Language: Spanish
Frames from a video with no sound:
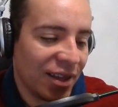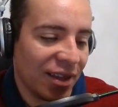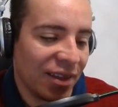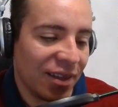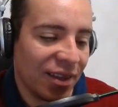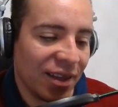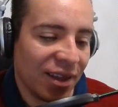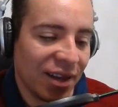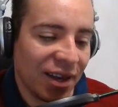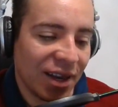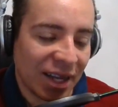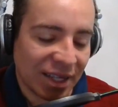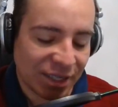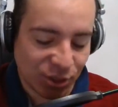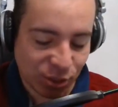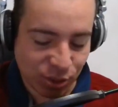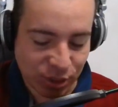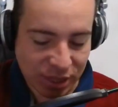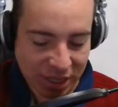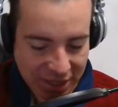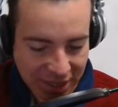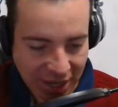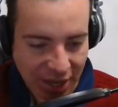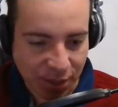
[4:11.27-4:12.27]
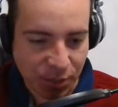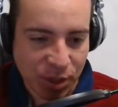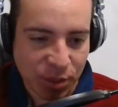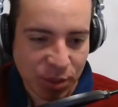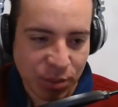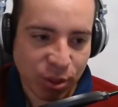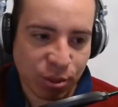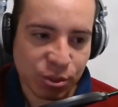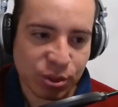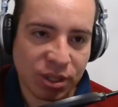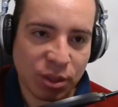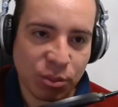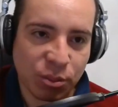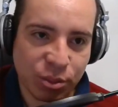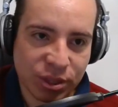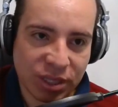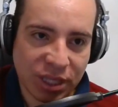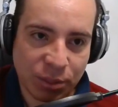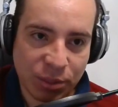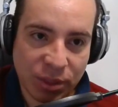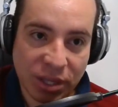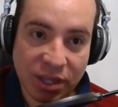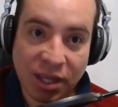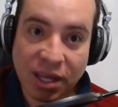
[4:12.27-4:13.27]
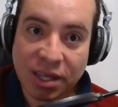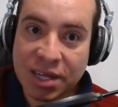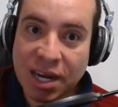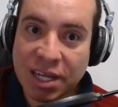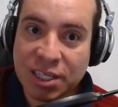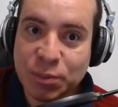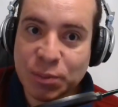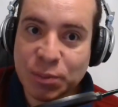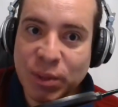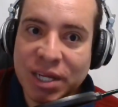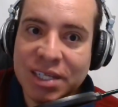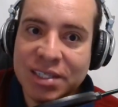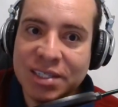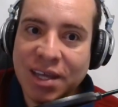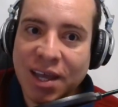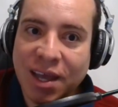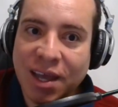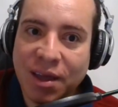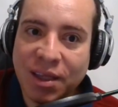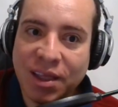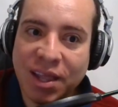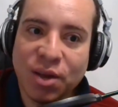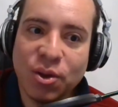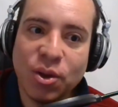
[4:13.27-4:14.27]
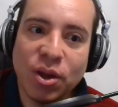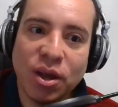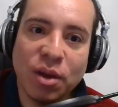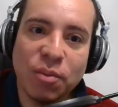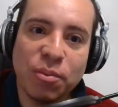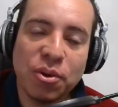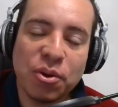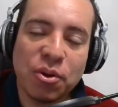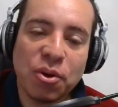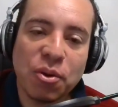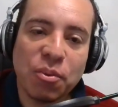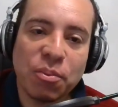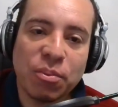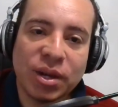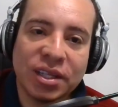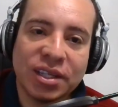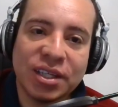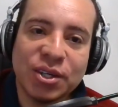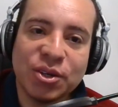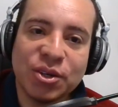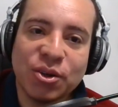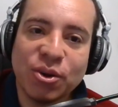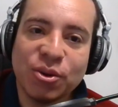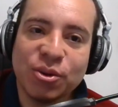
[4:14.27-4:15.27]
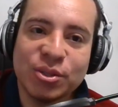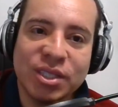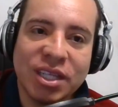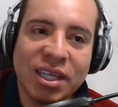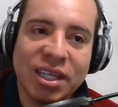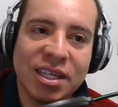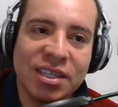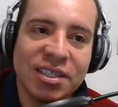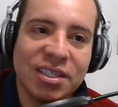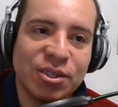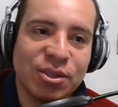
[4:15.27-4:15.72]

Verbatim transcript: de, las cosas que a mí me gustan, pues también es la experiencia que tengo y que puedo compartir con ustedes.